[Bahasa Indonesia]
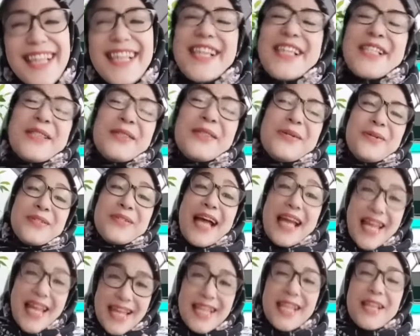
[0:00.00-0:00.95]
gitu loh
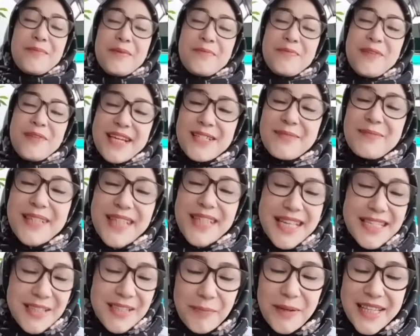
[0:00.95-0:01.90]
saya jadi berpikir
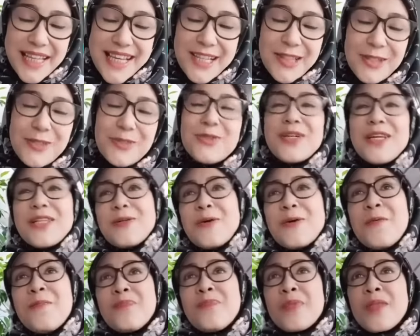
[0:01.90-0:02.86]
seperti, itu gitu